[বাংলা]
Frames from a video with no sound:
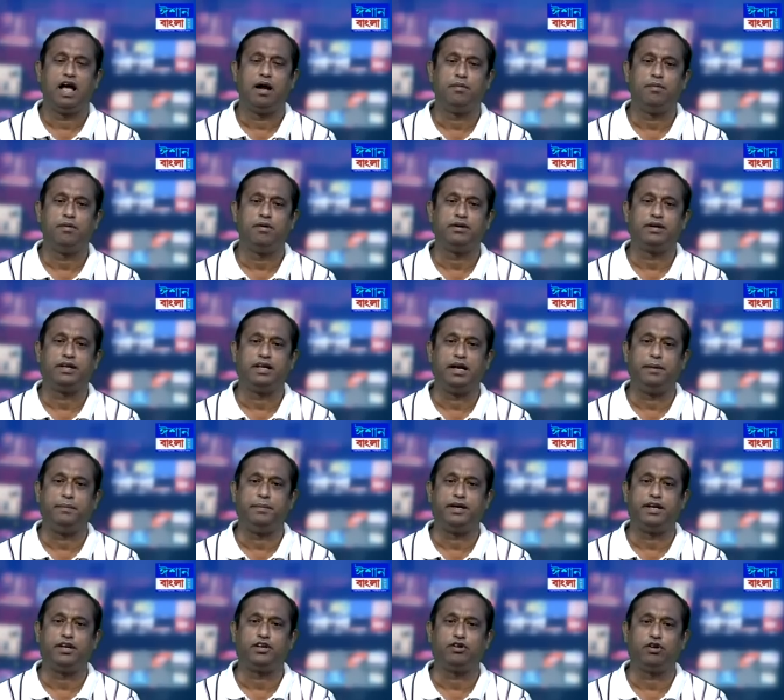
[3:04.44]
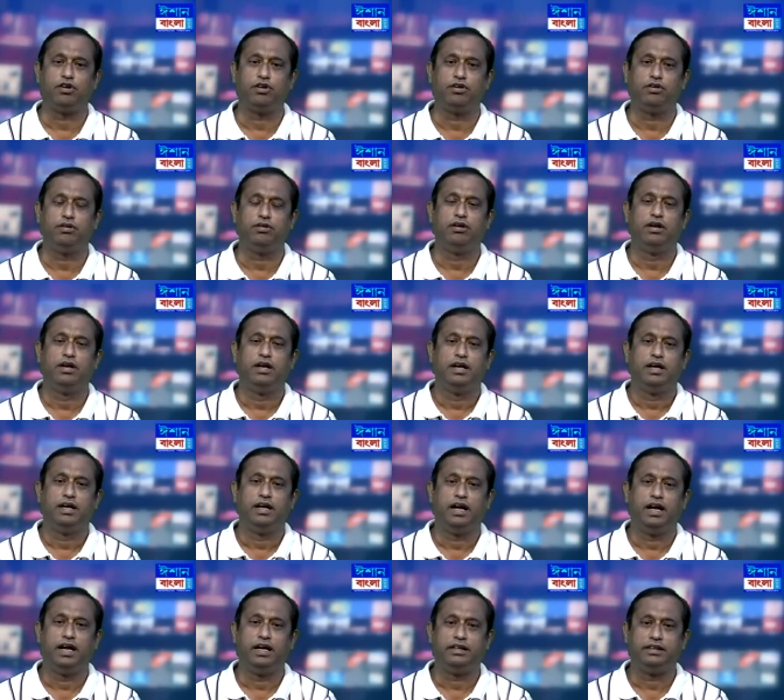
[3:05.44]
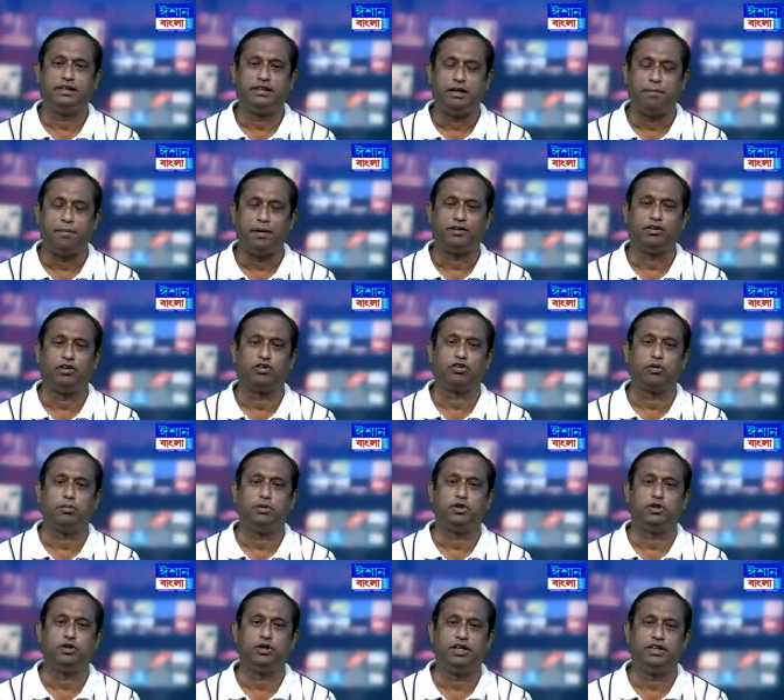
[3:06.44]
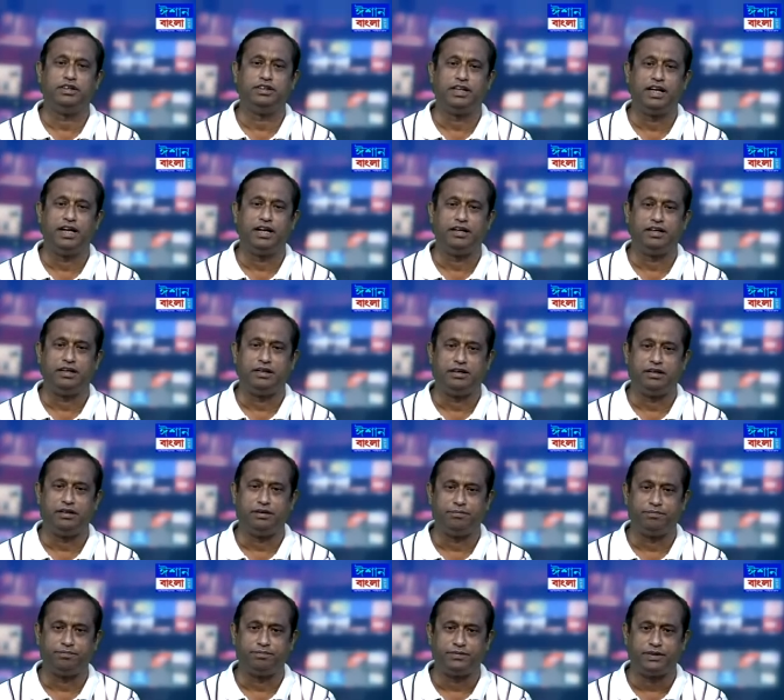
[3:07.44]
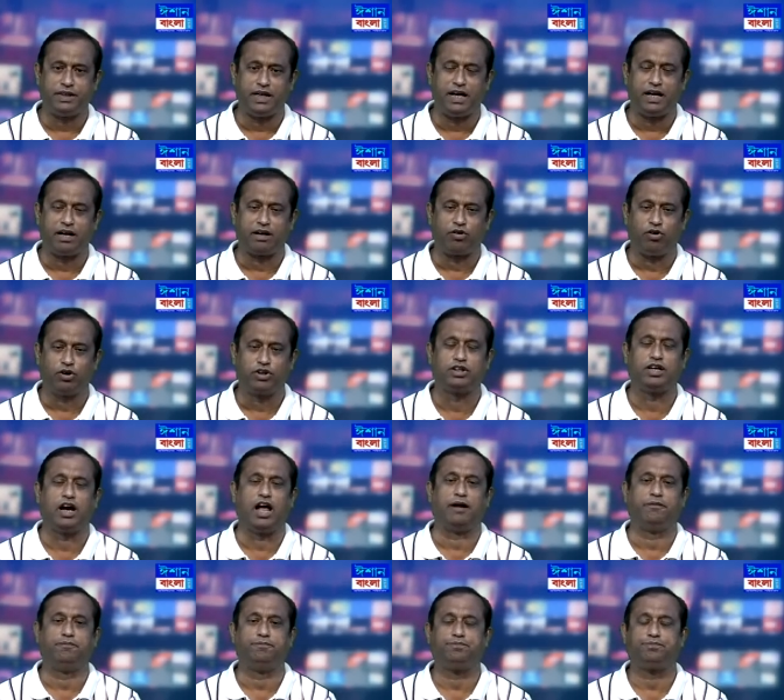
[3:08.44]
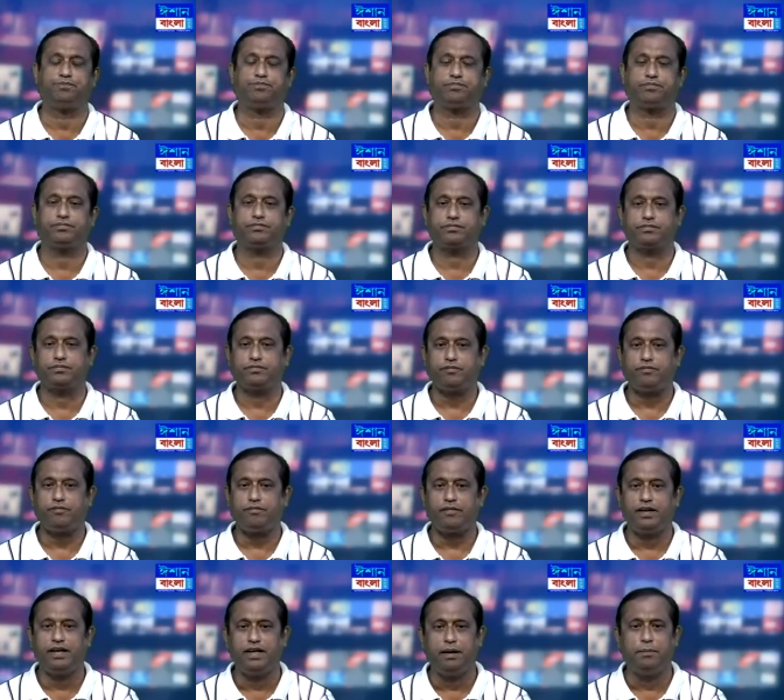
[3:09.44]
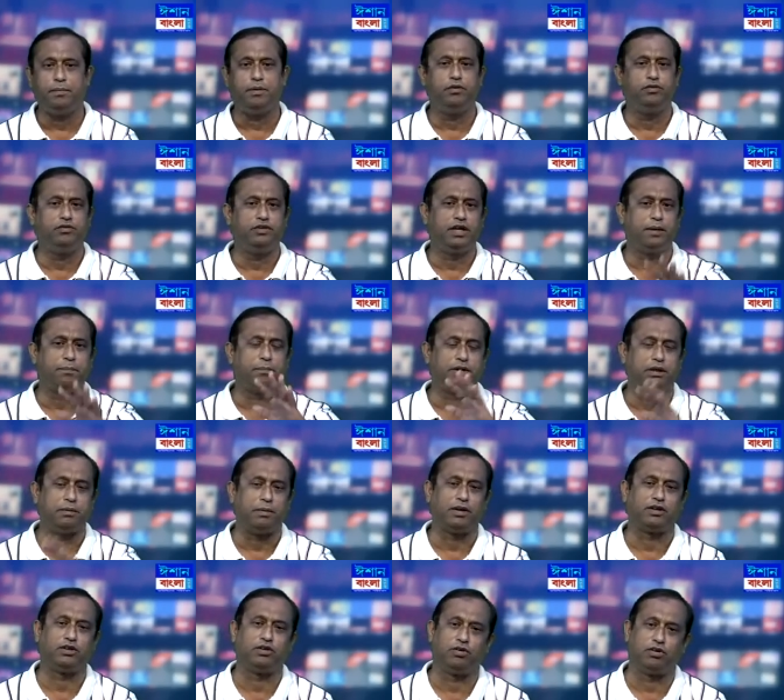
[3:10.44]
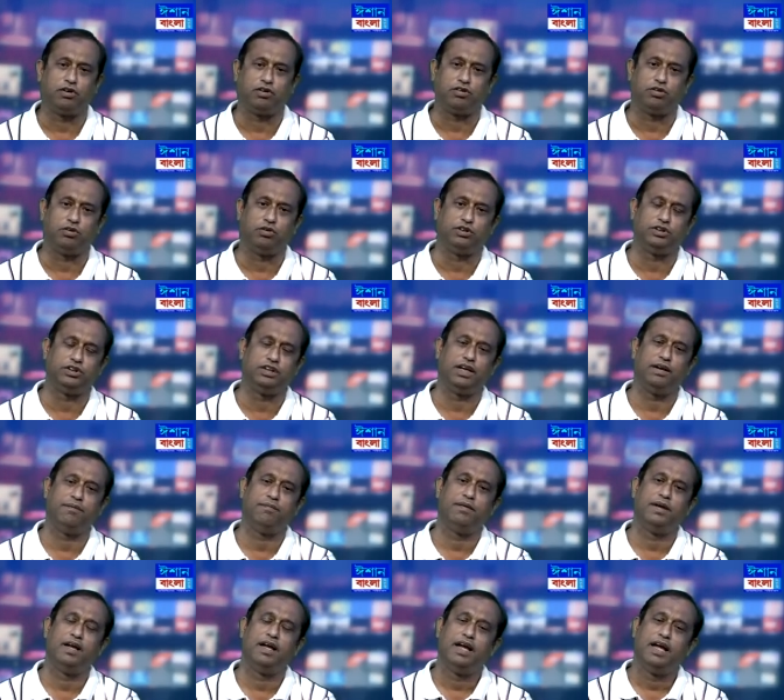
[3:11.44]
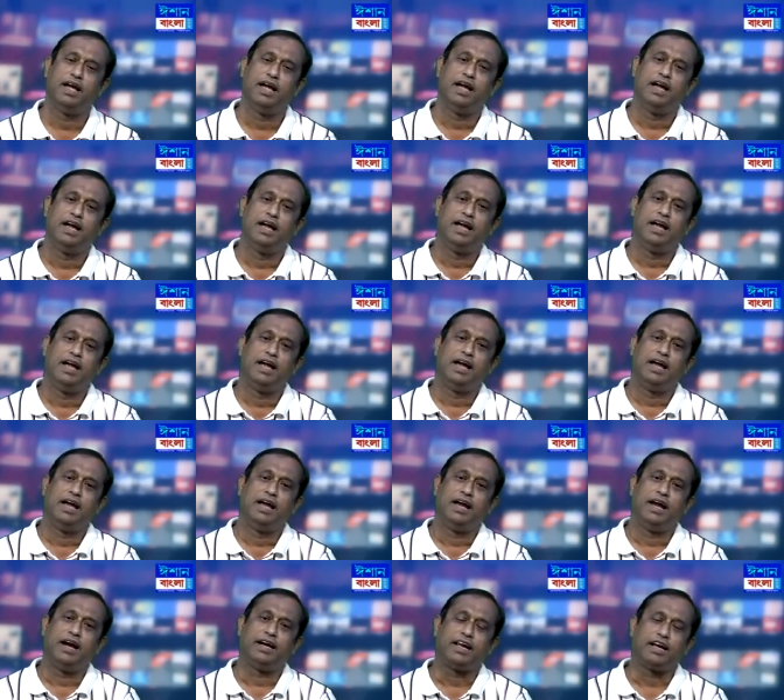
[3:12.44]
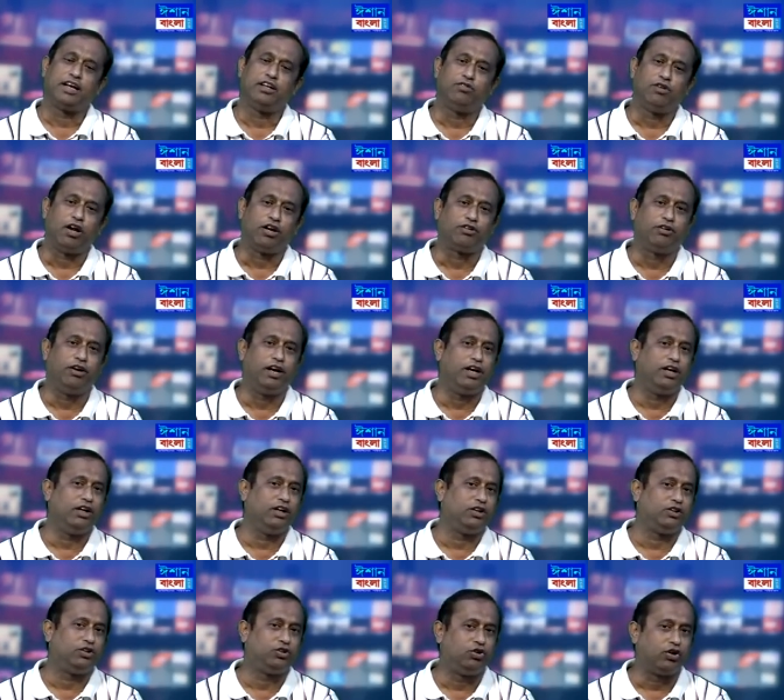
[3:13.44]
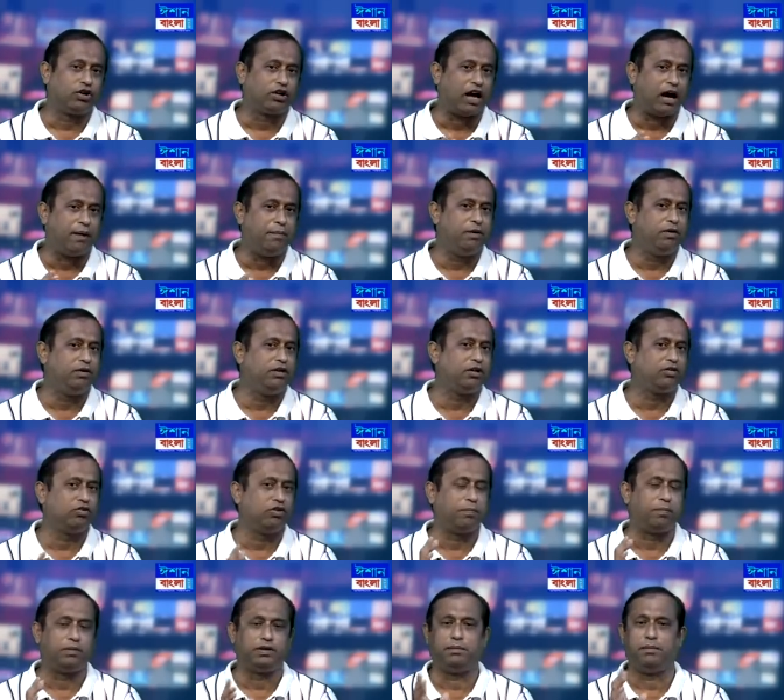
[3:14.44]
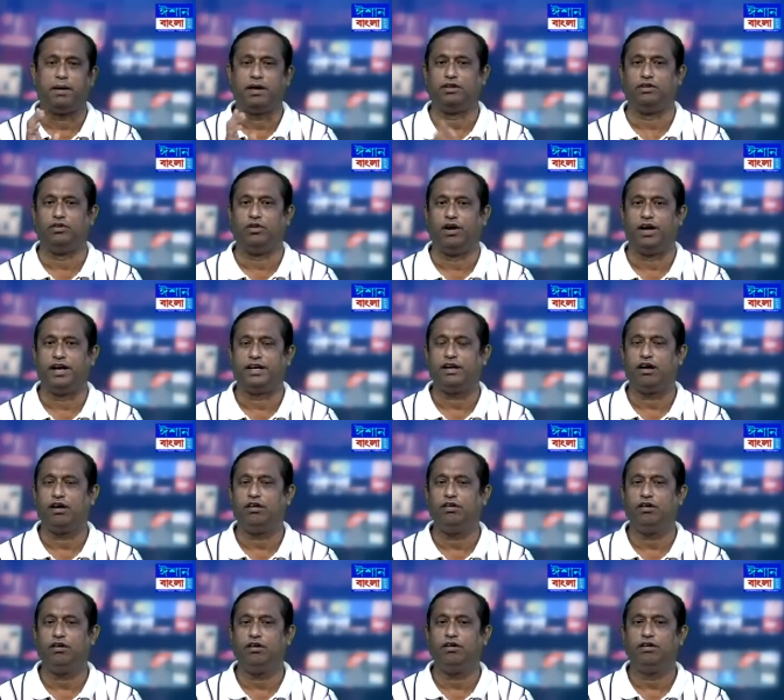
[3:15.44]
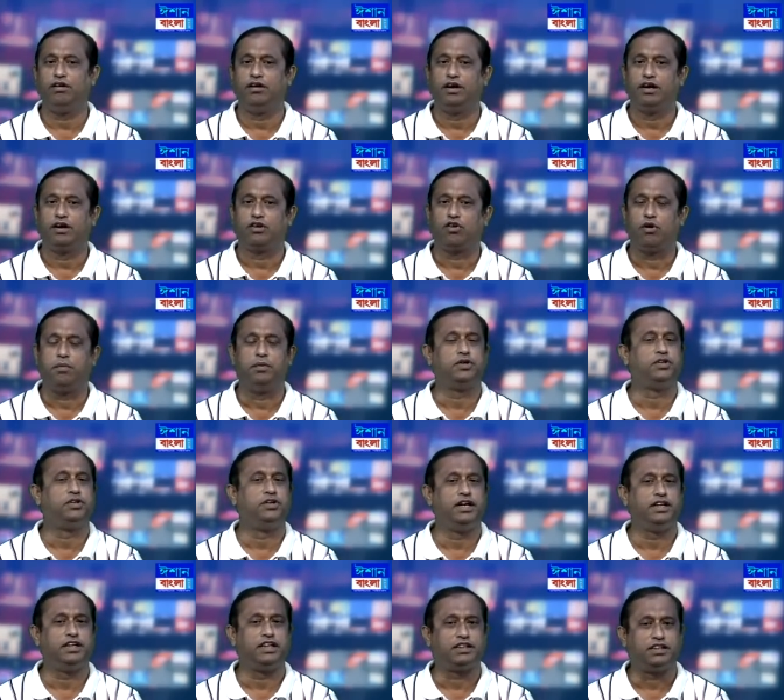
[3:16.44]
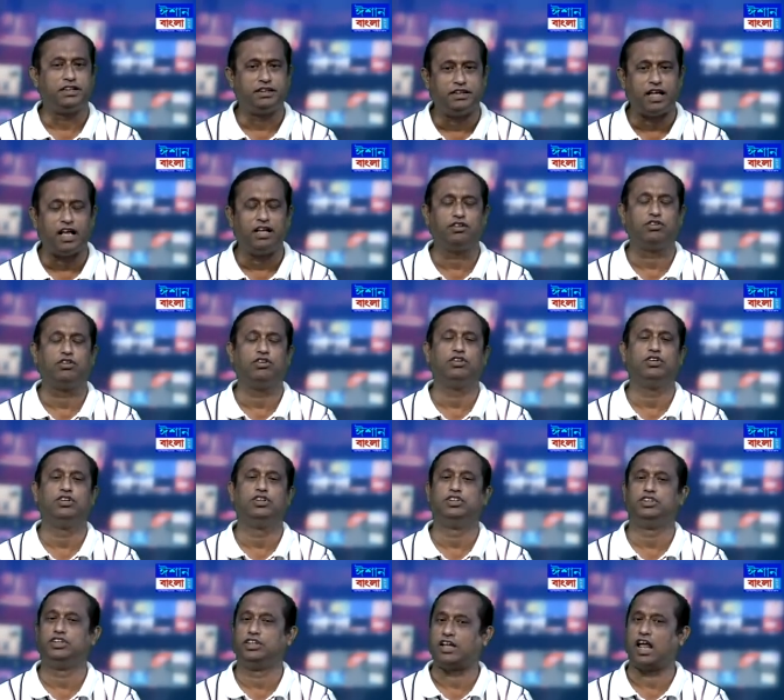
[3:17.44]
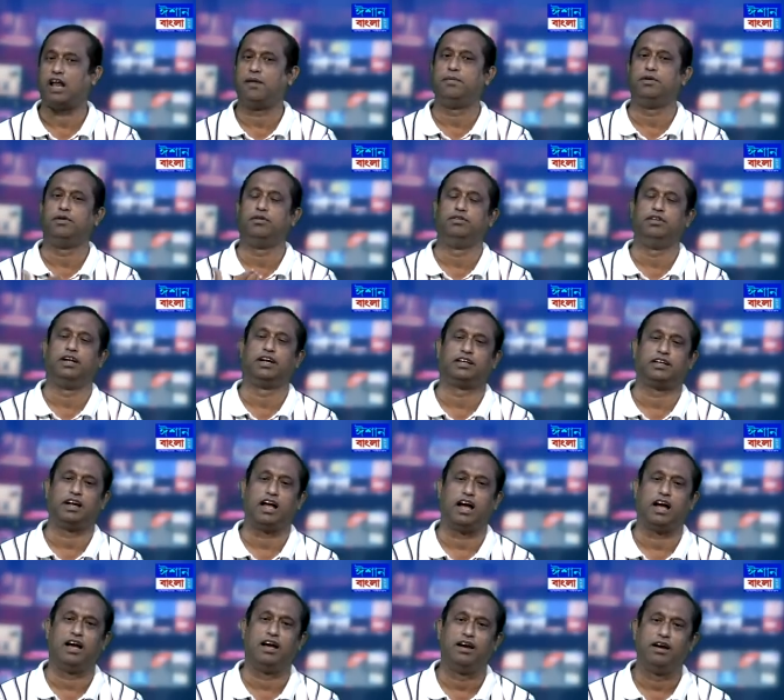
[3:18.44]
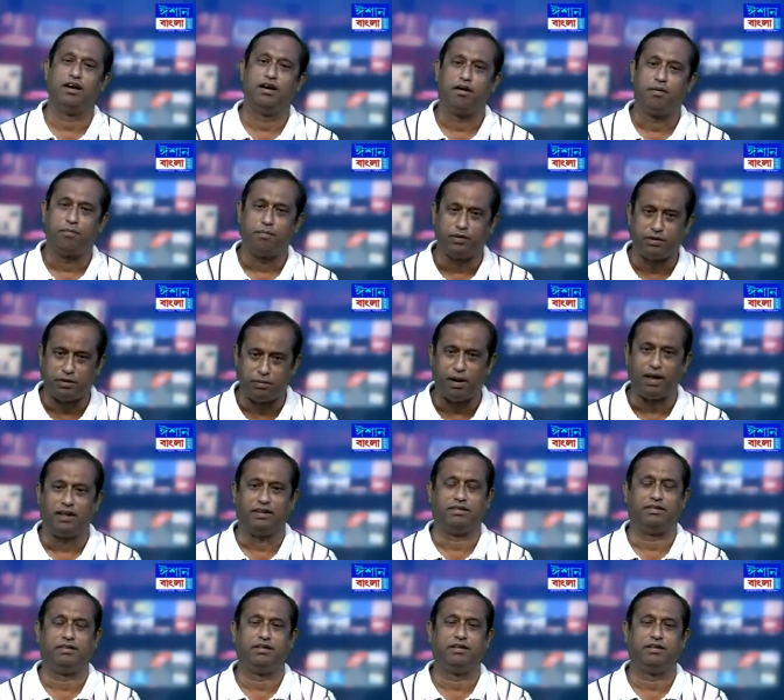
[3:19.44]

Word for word: এবং ডিলিমিটেশন নির্বাচন কমিশনের যে যে খসড়া এর বিরুদ্ধে যে প্রতিবাদ সংগঠিত হচ্ছে এটা কিন্তু আসলে সরকার বিরোধী কোনো প্রতিবাদ নয় এটা হলো কমিশনের যে সিদ্ধান্ত সেটার বিরুদ্ধে একটা প্রতিবাদ